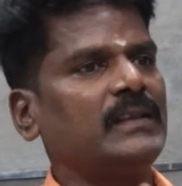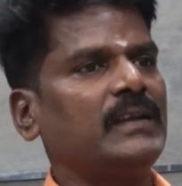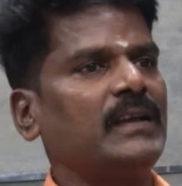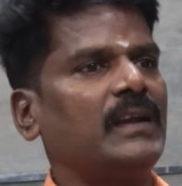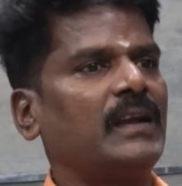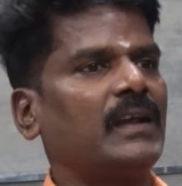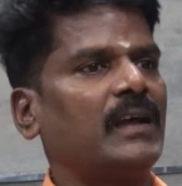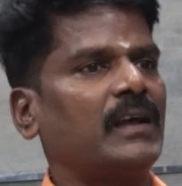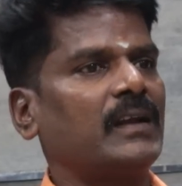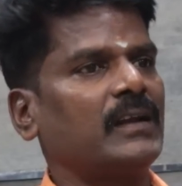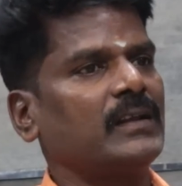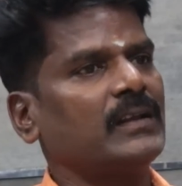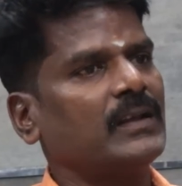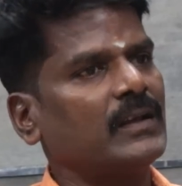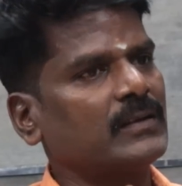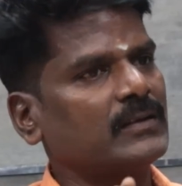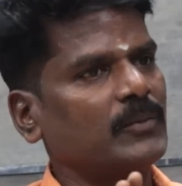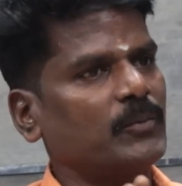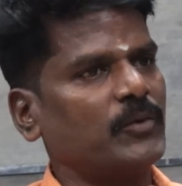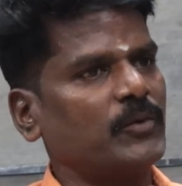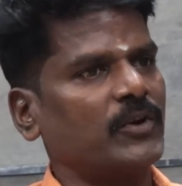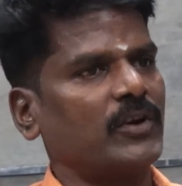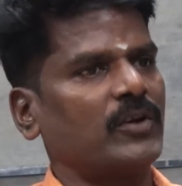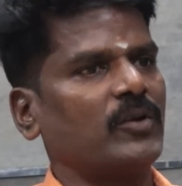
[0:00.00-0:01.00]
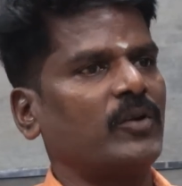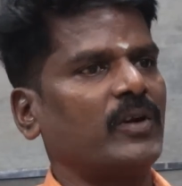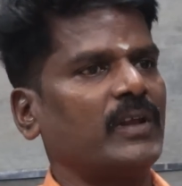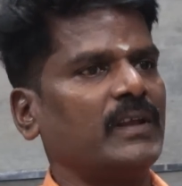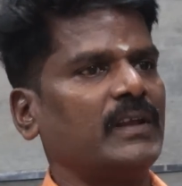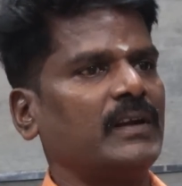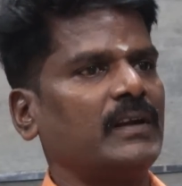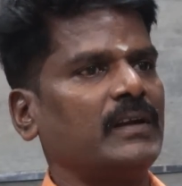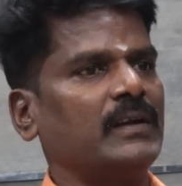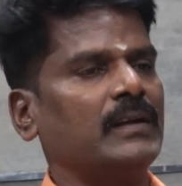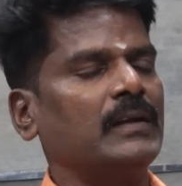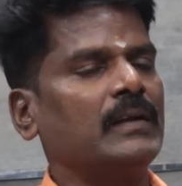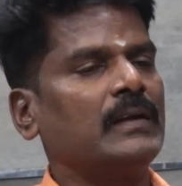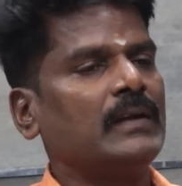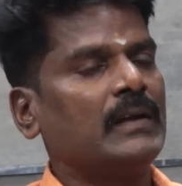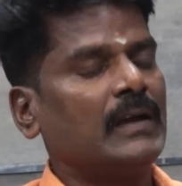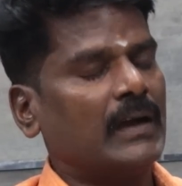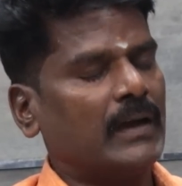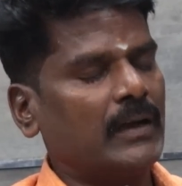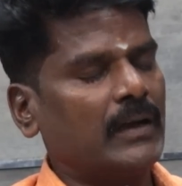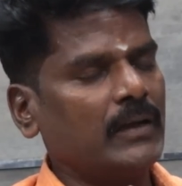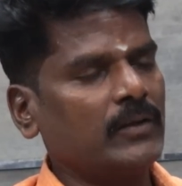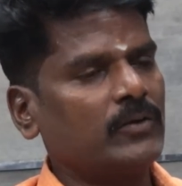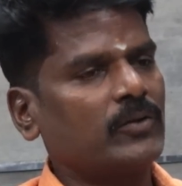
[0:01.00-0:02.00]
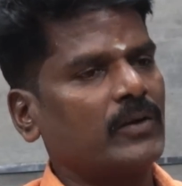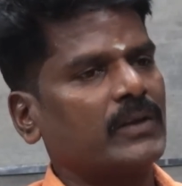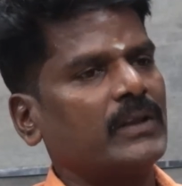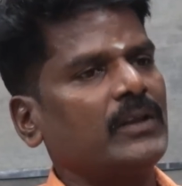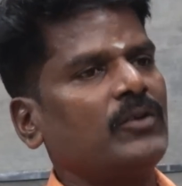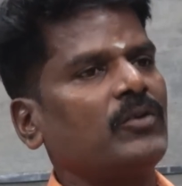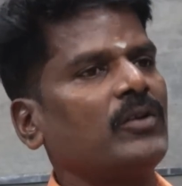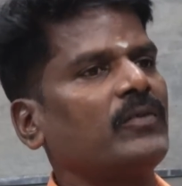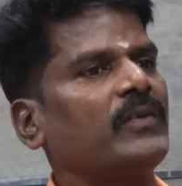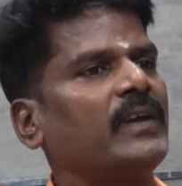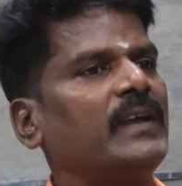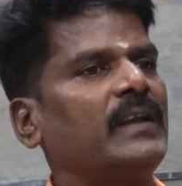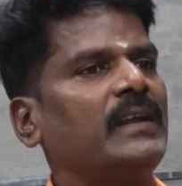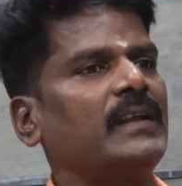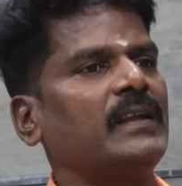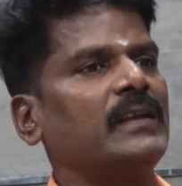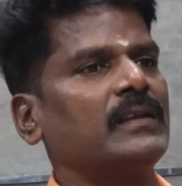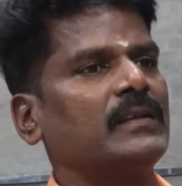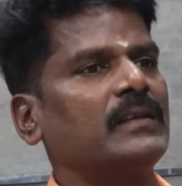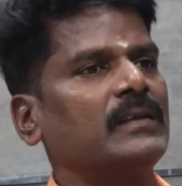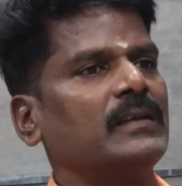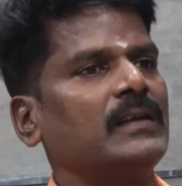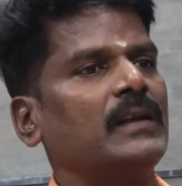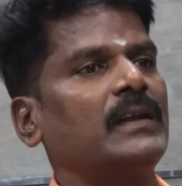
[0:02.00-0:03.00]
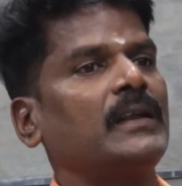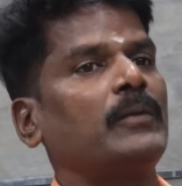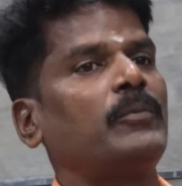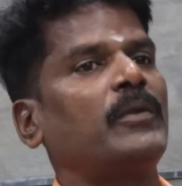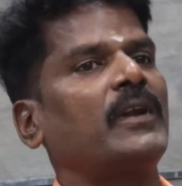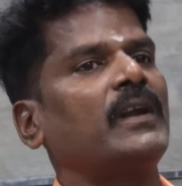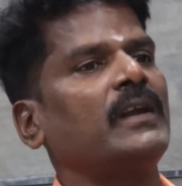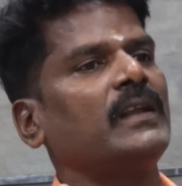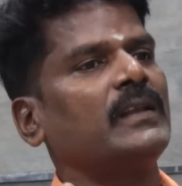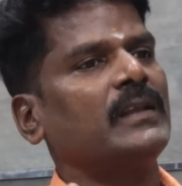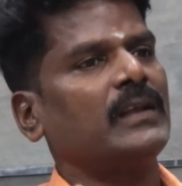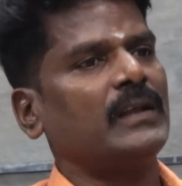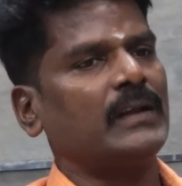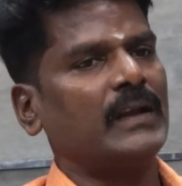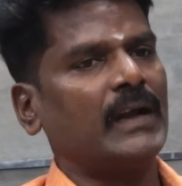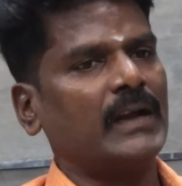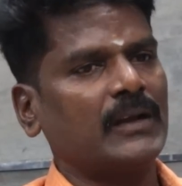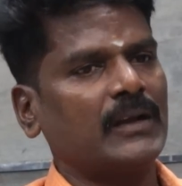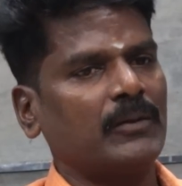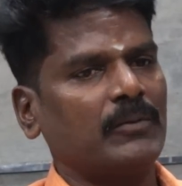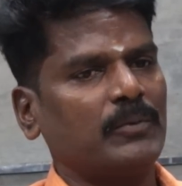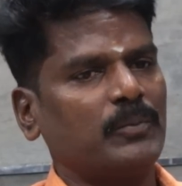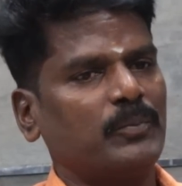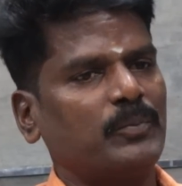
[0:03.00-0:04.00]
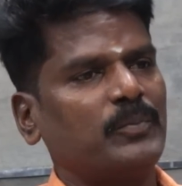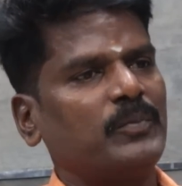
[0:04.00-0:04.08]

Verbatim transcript: இந்தியனாரு தேசப்பற்றோட இரு அது சொல்கிறது எங்களுக்கு வயிறு எரியுது என்ன எப்படி நீ இந்த நாட்டை